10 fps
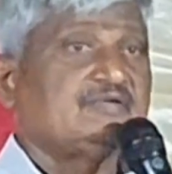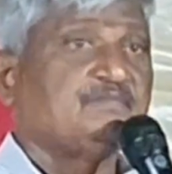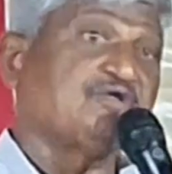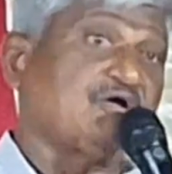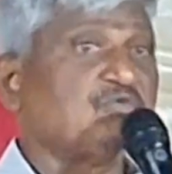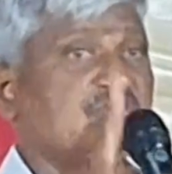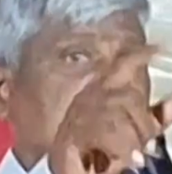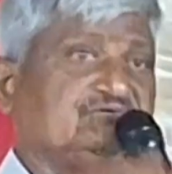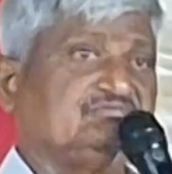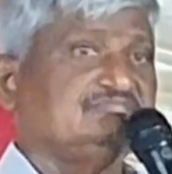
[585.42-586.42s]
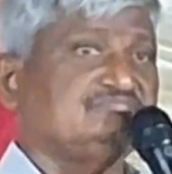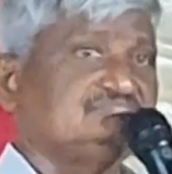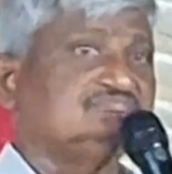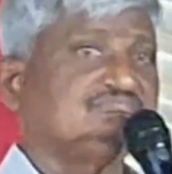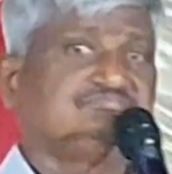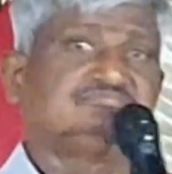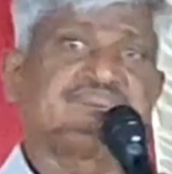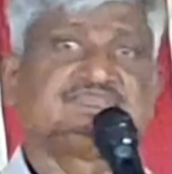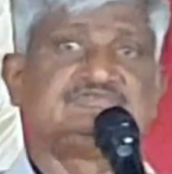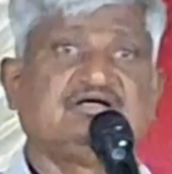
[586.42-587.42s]
బ్రాహ్ములు అతను
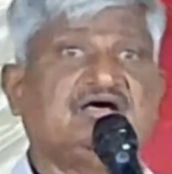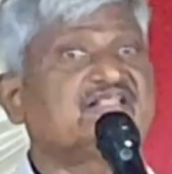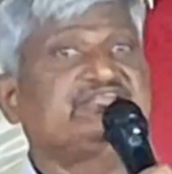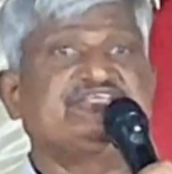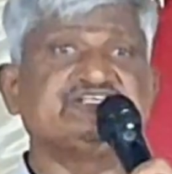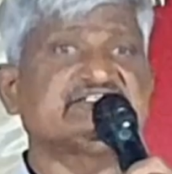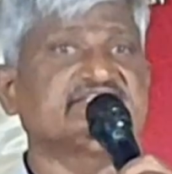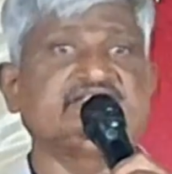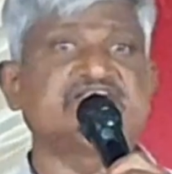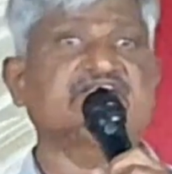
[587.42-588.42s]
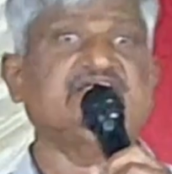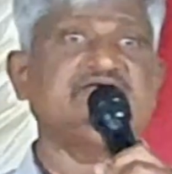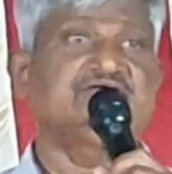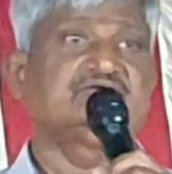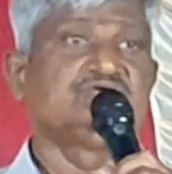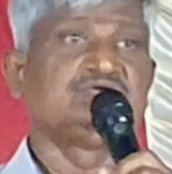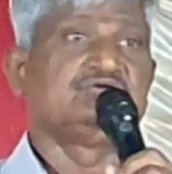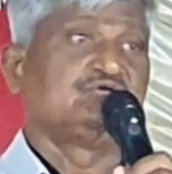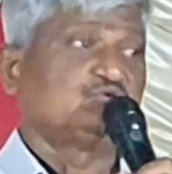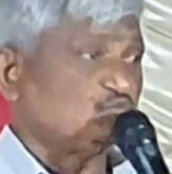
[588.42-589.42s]
అతను ఏం చేస్తాడు తెలుసా
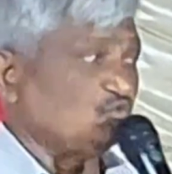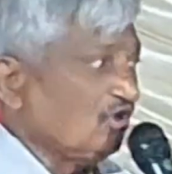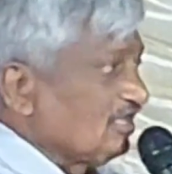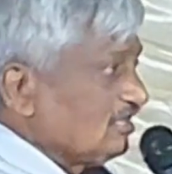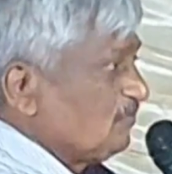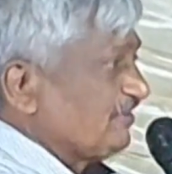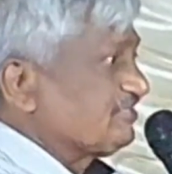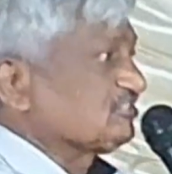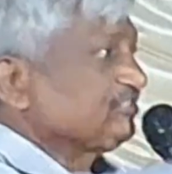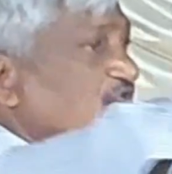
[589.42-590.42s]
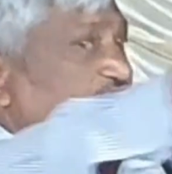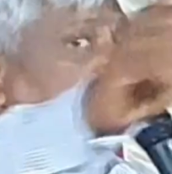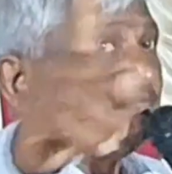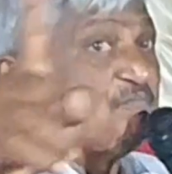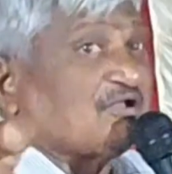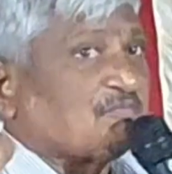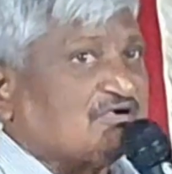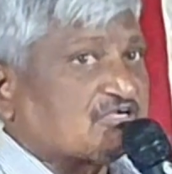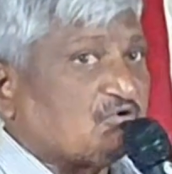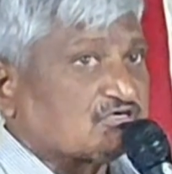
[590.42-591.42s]
దొంగలను పట్టిస్తూ ఉంటాడు
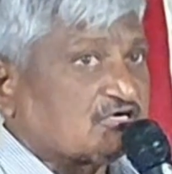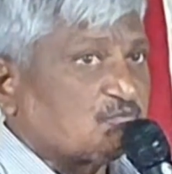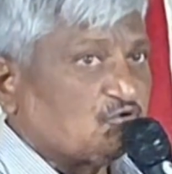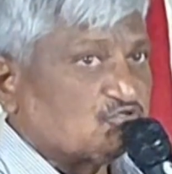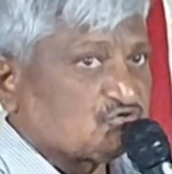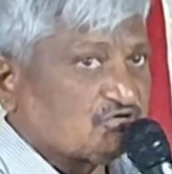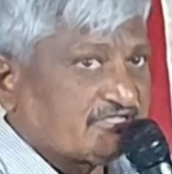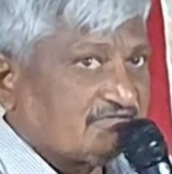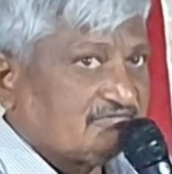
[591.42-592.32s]
ఇంపార్మెంట్గా ఉంటాడు పోలీసు వాళ్ళకి